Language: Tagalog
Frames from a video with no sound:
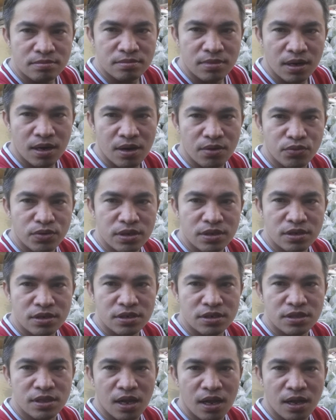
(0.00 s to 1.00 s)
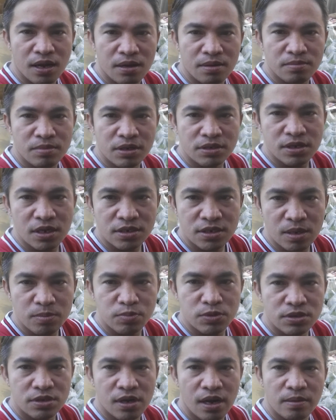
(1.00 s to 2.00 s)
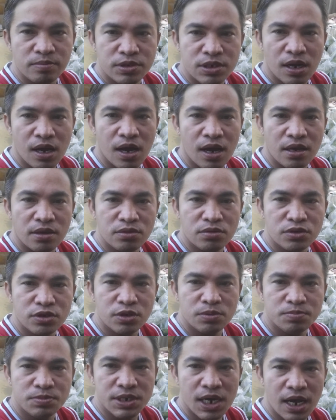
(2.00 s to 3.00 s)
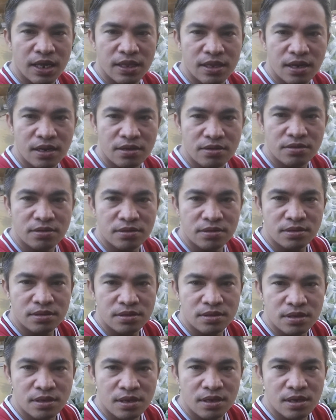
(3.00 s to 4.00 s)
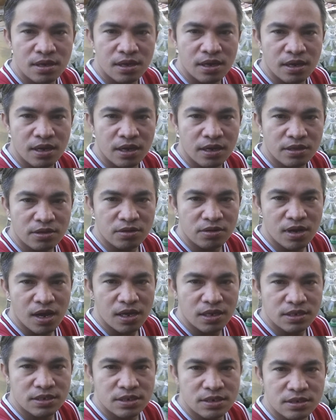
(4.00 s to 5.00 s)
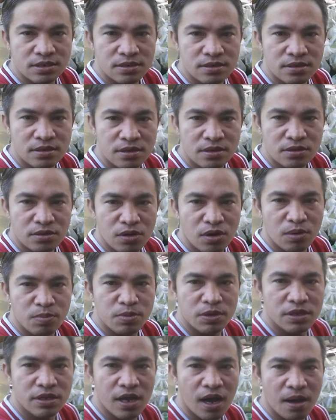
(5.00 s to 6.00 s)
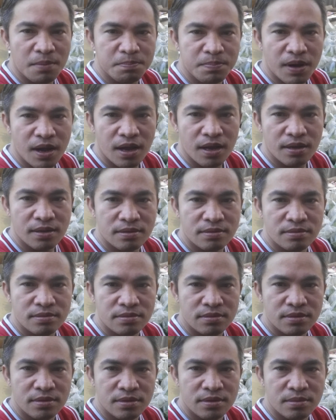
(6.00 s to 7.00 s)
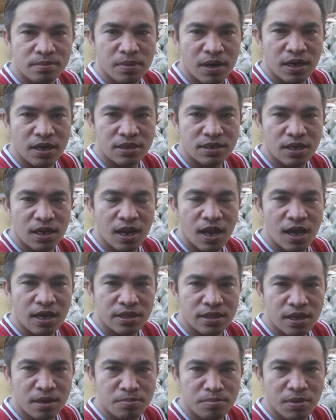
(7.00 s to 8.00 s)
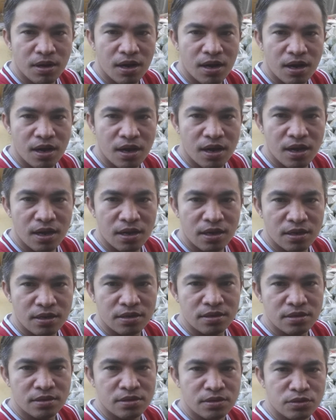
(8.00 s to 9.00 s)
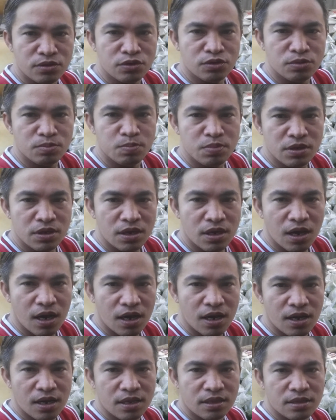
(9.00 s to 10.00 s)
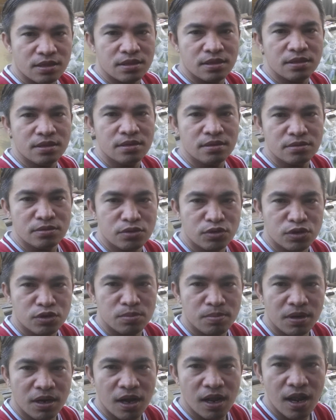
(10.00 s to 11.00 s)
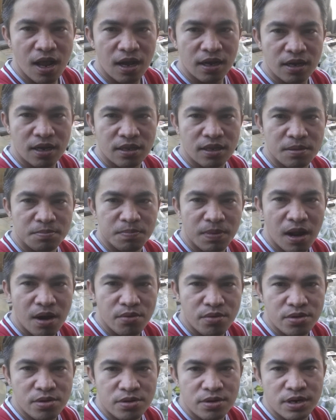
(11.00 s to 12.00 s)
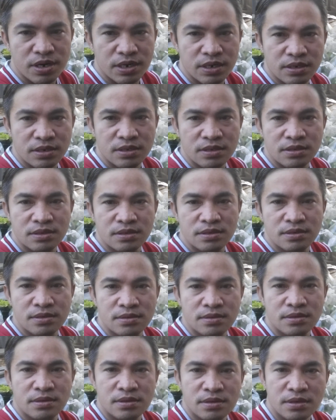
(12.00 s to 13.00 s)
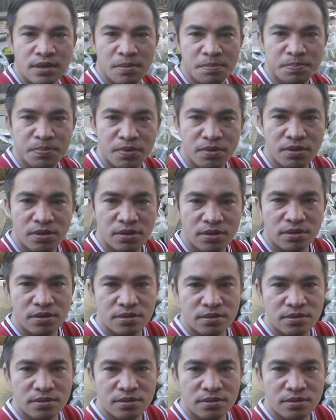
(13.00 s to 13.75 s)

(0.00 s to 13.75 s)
mga winners na magsasubscribe sa YouTube channel ko. Ito guys, COVID Kampa. Para sa lahat ng mga newbie at gusto magalaga ng flower horn. Yan po.